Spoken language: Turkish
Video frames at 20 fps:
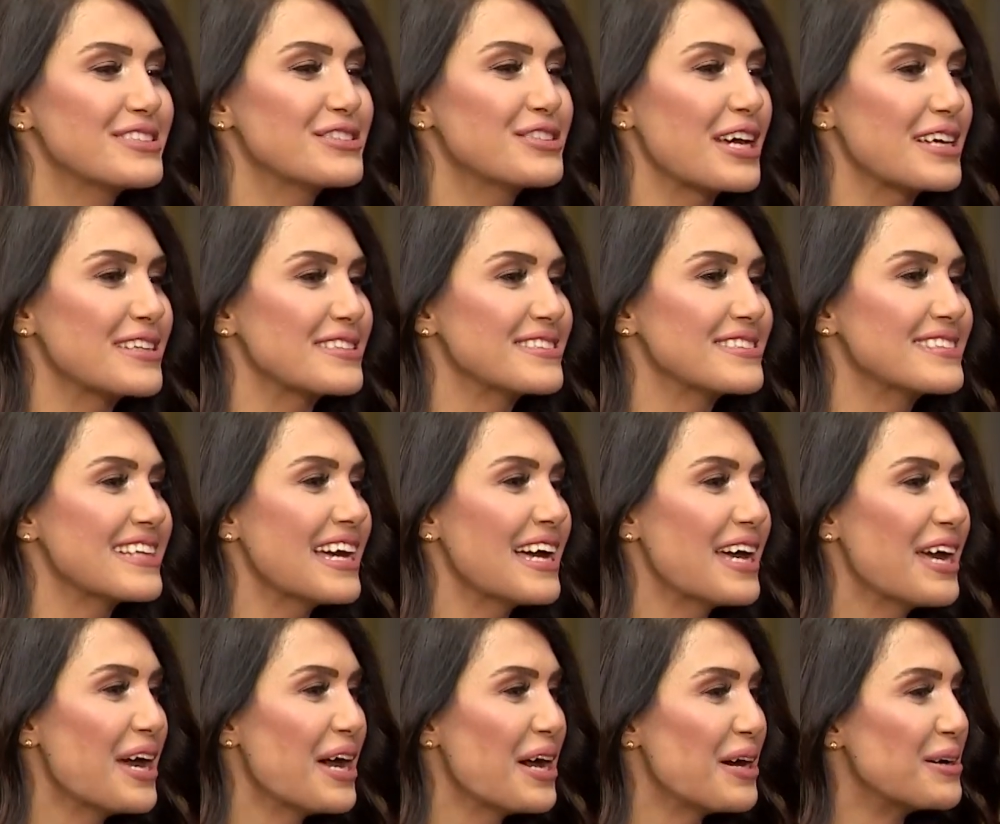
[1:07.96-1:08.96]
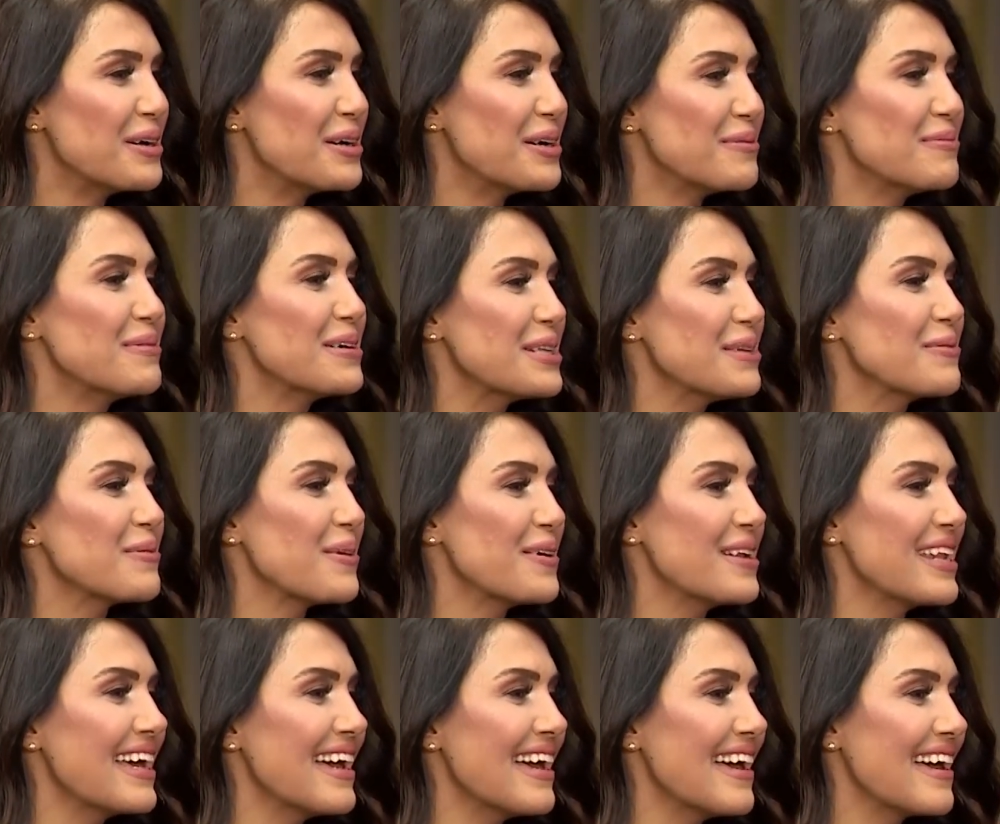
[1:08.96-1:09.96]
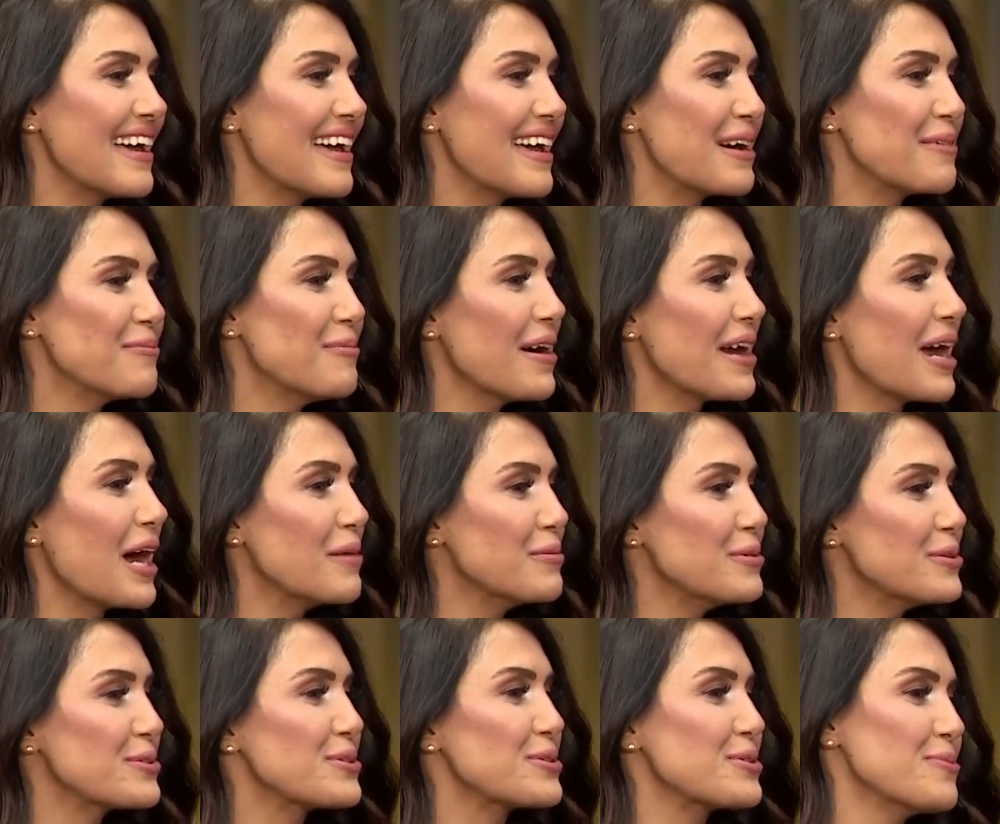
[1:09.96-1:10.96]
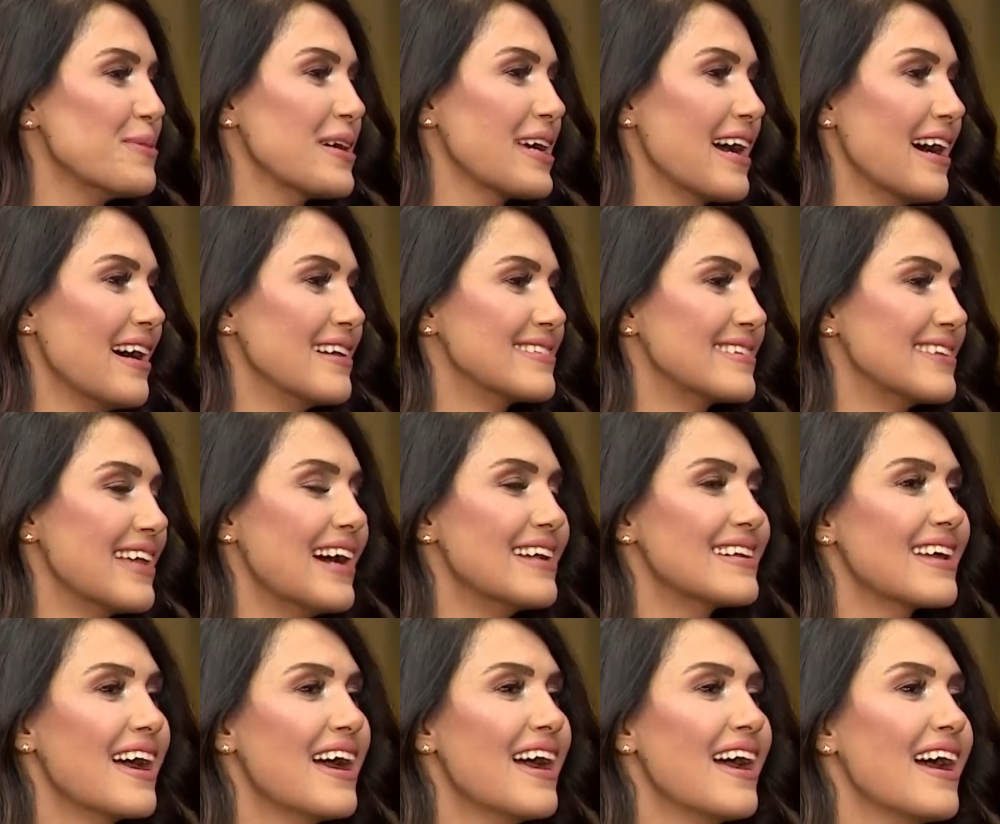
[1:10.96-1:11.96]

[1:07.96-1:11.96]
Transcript: e, şeklinde bana böyle bayağı bir üstüme geldiler.